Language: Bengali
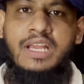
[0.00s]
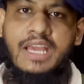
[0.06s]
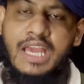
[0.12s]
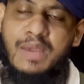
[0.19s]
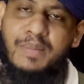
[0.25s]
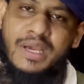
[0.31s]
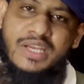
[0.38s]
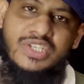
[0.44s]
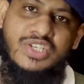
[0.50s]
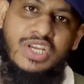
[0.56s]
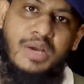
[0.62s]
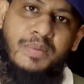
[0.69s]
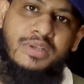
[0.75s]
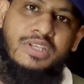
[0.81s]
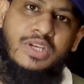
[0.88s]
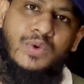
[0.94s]
এই ম্যাচটি
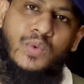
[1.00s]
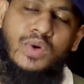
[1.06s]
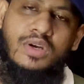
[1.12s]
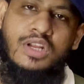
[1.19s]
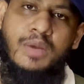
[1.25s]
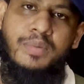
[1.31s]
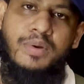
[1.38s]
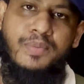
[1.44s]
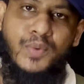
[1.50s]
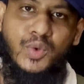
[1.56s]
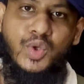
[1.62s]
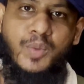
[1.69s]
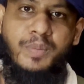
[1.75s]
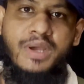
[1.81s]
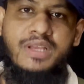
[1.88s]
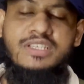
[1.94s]
আমাদের ওয়ার্ল্ড কাপের প্রথম
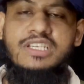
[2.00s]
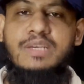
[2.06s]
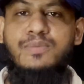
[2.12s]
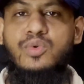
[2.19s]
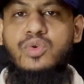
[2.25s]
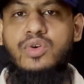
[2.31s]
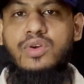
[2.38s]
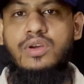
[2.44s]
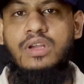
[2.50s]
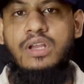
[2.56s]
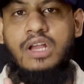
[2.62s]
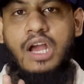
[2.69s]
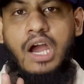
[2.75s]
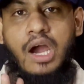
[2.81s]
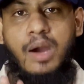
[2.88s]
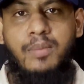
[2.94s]
ম্যাচ এবং
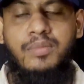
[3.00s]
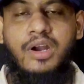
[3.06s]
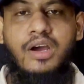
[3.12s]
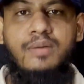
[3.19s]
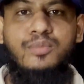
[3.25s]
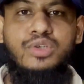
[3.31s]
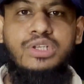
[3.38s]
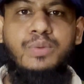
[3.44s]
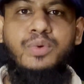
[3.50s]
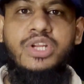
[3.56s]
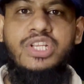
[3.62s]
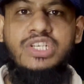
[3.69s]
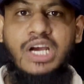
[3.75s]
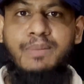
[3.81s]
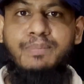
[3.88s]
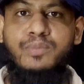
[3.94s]
আমরা মোটামুটি
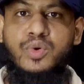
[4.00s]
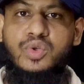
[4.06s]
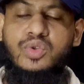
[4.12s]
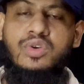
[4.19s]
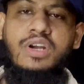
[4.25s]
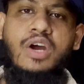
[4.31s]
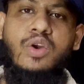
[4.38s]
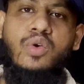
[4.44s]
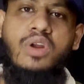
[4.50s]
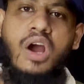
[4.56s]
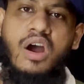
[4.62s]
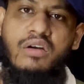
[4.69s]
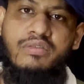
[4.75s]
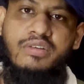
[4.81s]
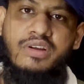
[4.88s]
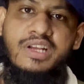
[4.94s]
চাপমুক্ত কারণ
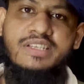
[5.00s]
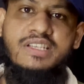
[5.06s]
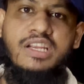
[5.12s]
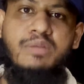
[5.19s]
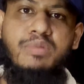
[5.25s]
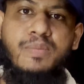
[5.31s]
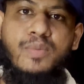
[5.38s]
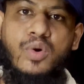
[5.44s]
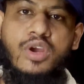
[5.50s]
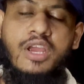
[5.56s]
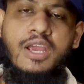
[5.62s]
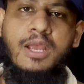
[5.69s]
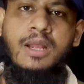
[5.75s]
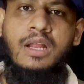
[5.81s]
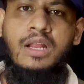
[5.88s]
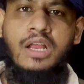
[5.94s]
আফগানিস্তানের বিপক্ষে
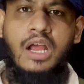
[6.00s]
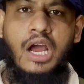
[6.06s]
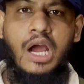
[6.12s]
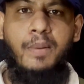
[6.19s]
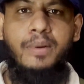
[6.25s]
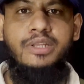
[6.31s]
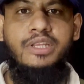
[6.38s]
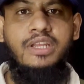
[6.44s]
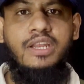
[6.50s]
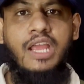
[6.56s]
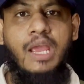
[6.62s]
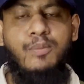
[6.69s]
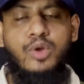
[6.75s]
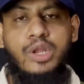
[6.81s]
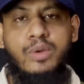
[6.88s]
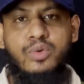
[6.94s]
আমাদের
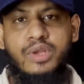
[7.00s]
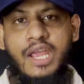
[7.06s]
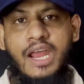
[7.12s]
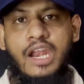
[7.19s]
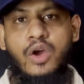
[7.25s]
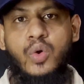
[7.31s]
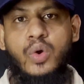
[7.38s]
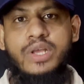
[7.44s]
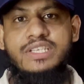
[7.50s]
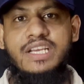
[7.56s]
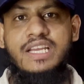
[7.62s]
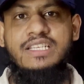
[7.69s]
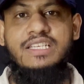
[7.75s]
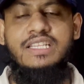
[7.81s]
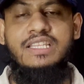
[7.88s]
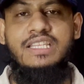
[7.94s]
এমন এমন খেলা হয়ে যায়
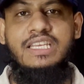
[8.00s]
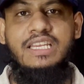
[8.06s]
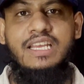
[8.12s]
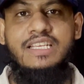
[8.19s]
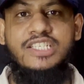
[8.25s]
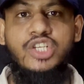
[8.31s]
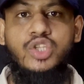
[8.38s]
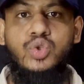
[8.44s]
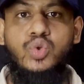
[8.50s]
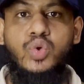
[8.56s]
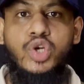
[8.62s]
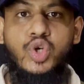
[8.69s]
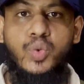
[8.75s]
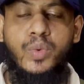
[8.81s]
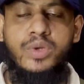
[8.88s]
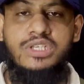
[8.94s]
যে তীরে এসে তরি
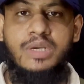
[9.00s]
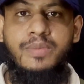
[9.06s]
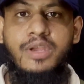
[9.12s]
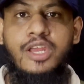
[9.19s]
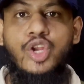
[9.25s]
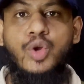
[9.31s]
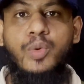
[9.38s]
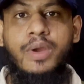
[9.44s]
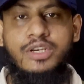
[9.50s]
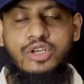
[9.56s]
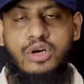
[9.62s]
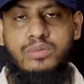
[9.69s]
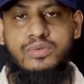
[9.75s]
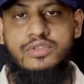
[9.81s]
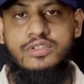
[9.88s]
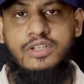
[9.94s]
ডুবে যাবে এরকম একটা
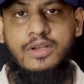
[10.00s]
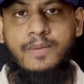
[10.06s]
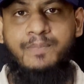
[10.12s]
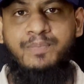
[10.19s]
অবস্থা